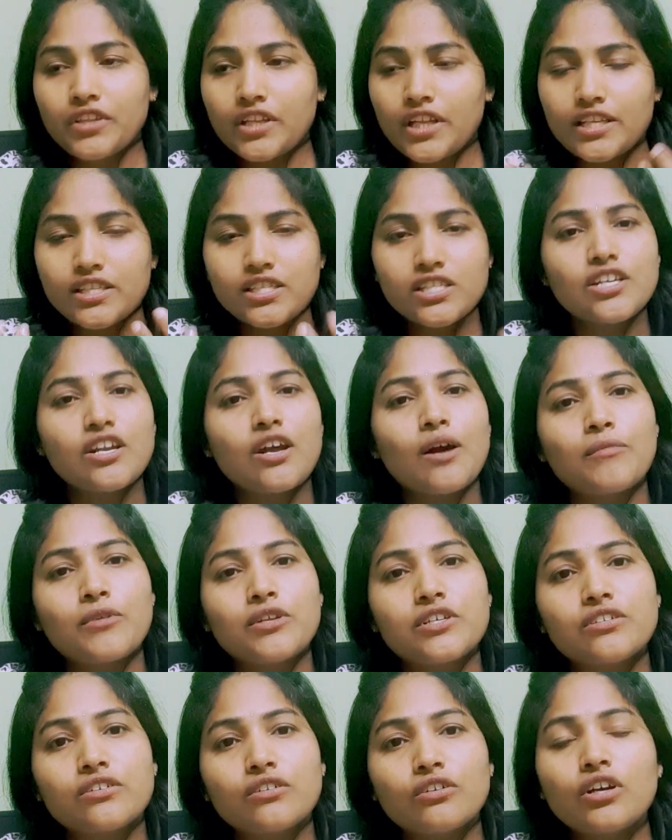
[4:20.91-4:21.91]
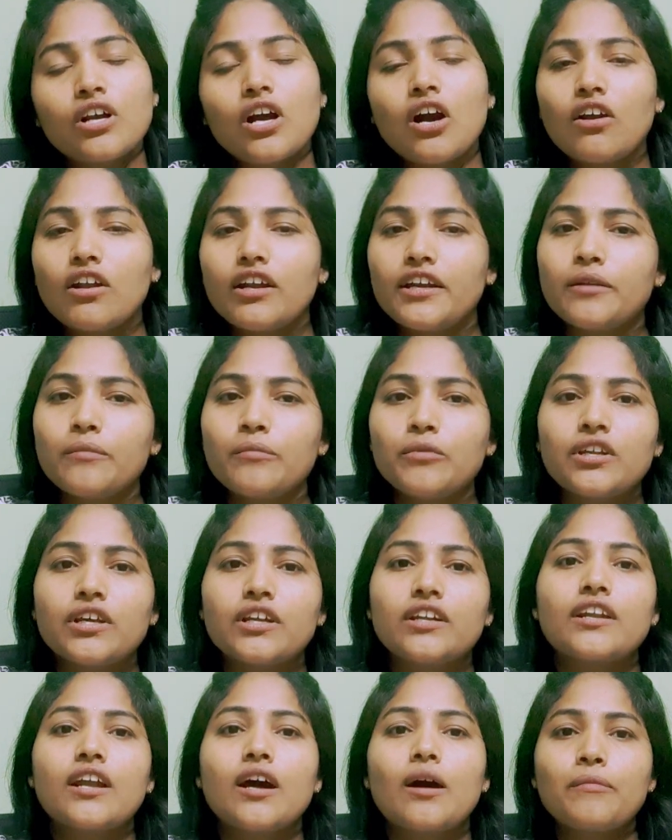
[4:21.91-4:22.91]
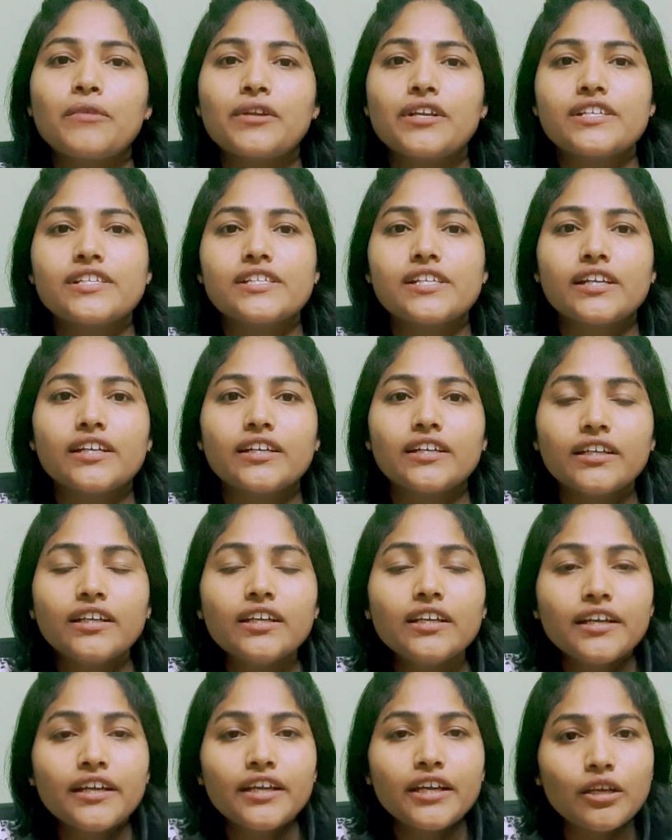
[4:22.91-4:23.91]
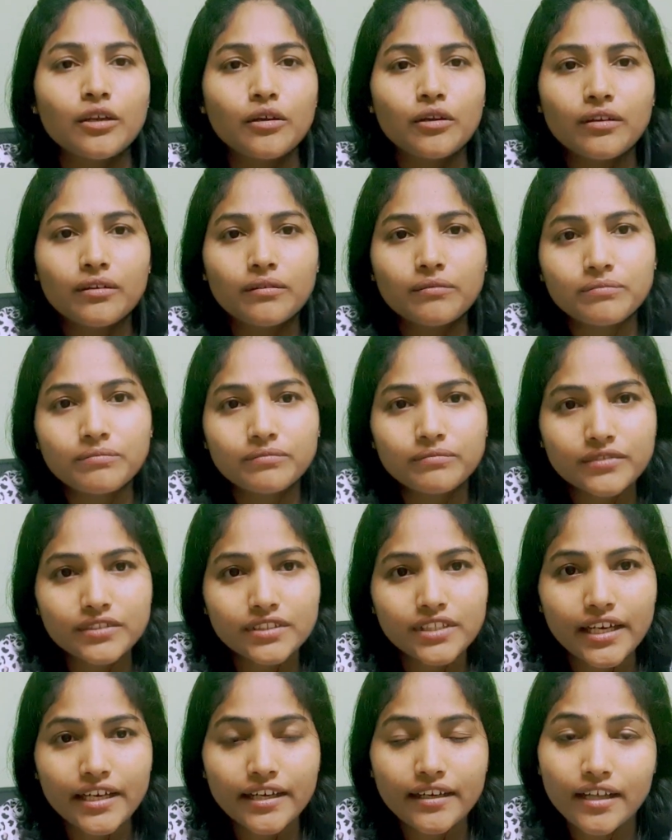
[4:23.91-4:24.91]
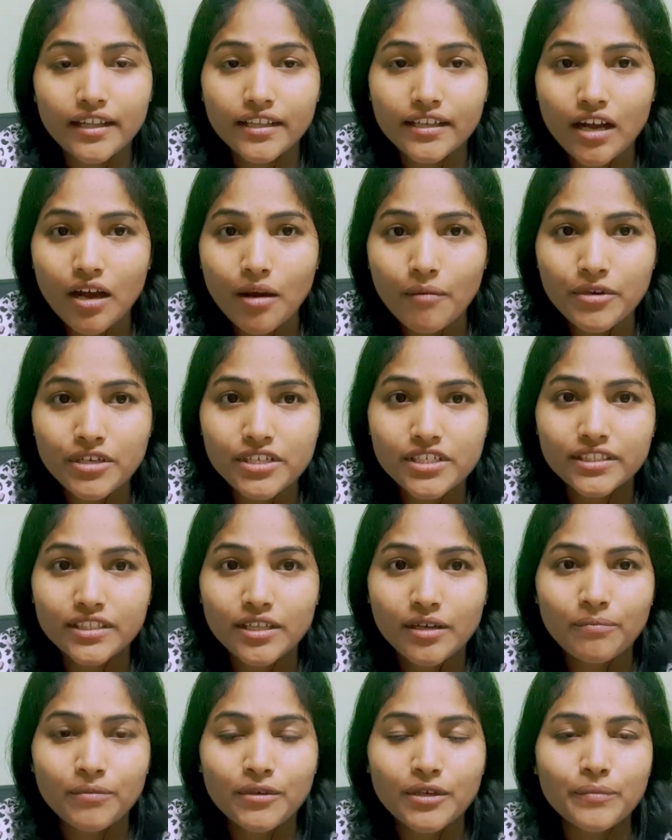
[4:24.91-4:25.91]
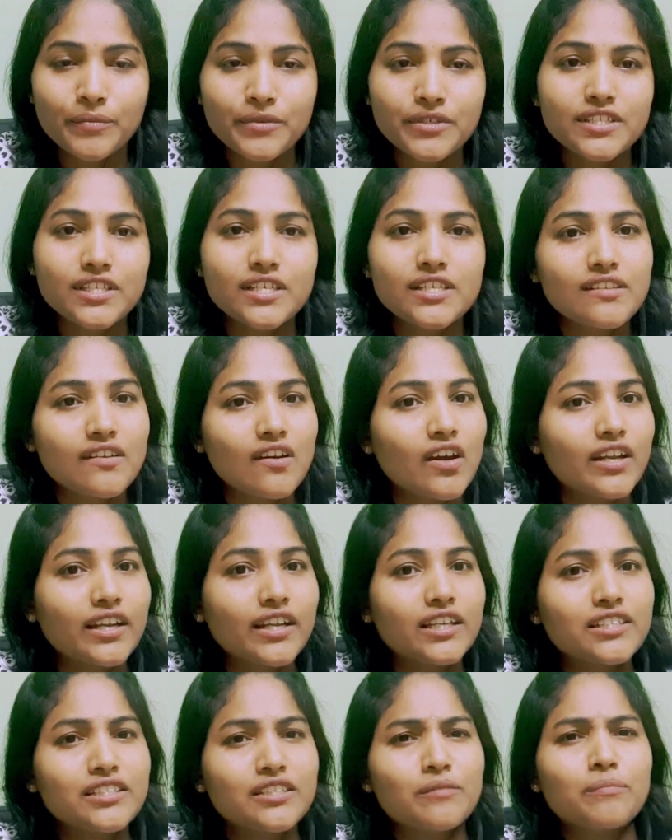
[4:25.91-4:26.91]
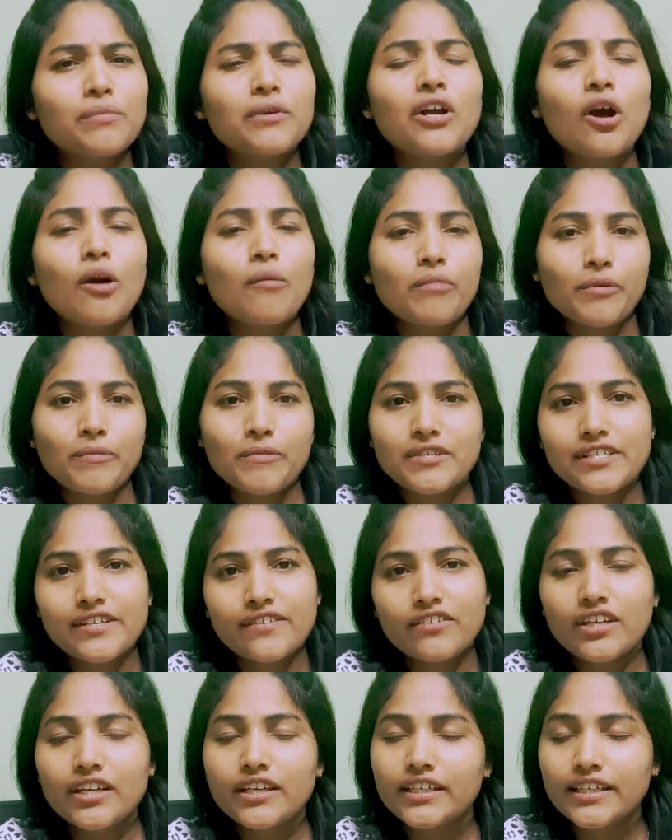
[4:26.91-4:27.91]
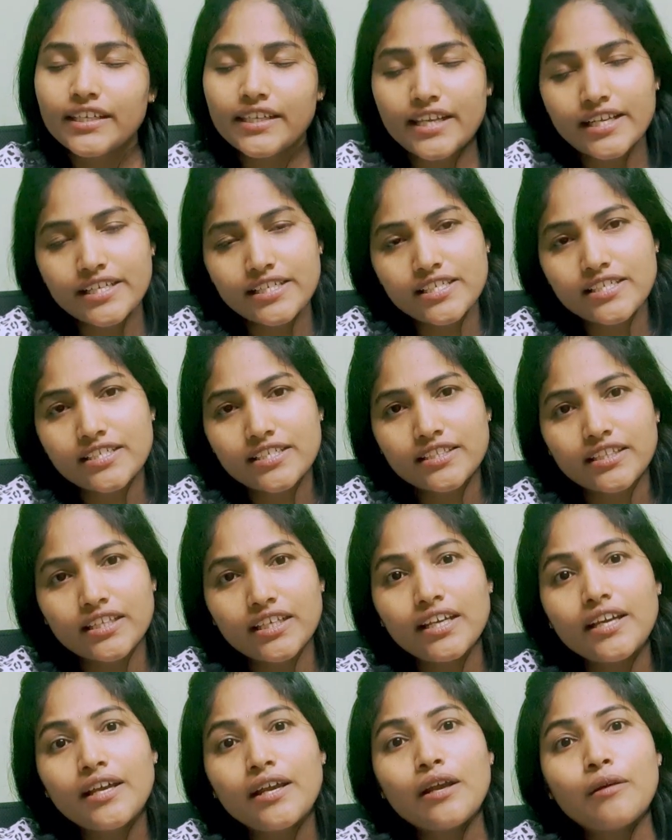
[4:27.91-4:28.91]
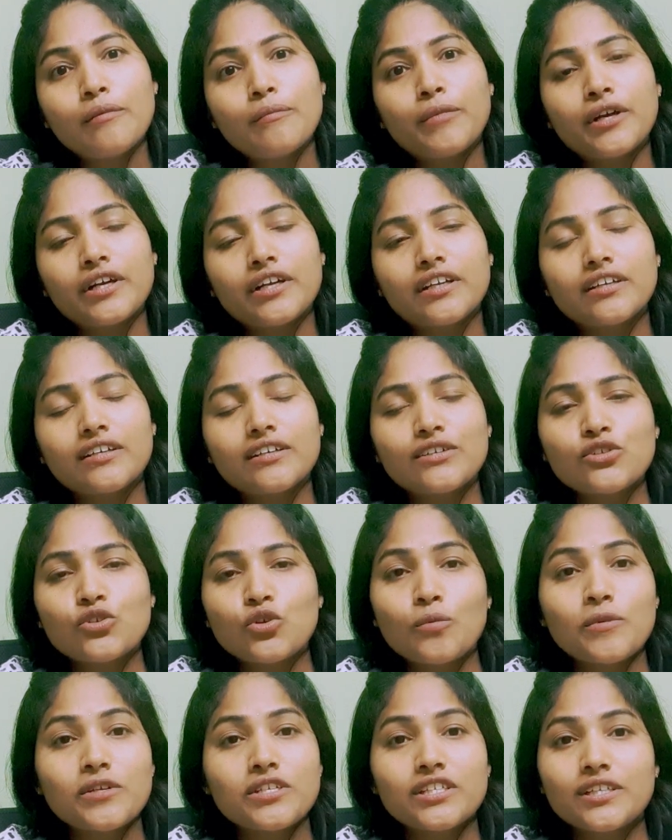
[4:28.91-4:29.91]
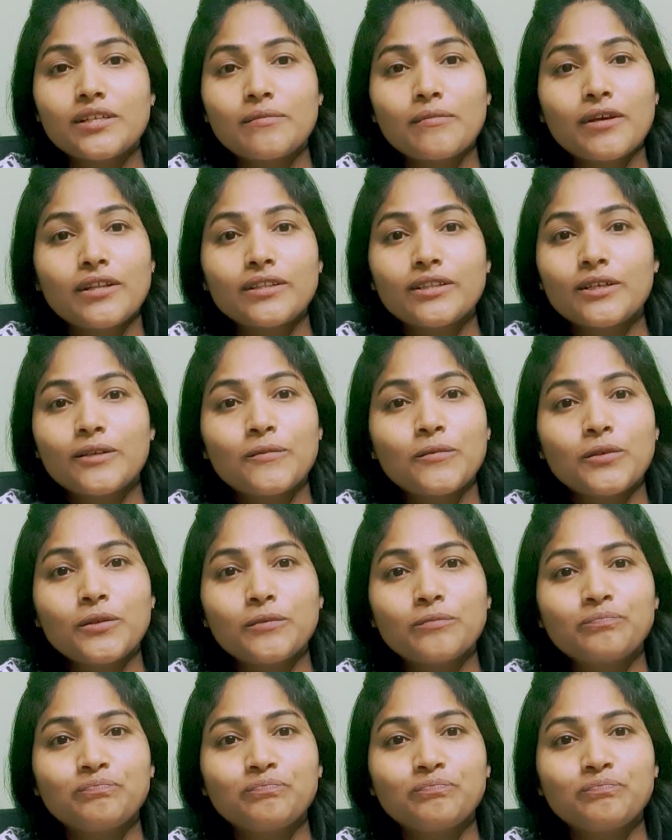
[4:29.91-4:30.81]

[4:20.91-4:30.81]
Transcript: నెక్స్ట్ నామినేషన్లో కావాలంటే మీరు నన్ను నామినేట్ చేయండి సరే నాది నామినేషన్ తప్పు అనిపిస్తే సారీ అని చెప్పి కాంప్రమైజ్ అవ్వడానికి ట్రై చేసింది బట్ శోభా శెట్టి మాత్రము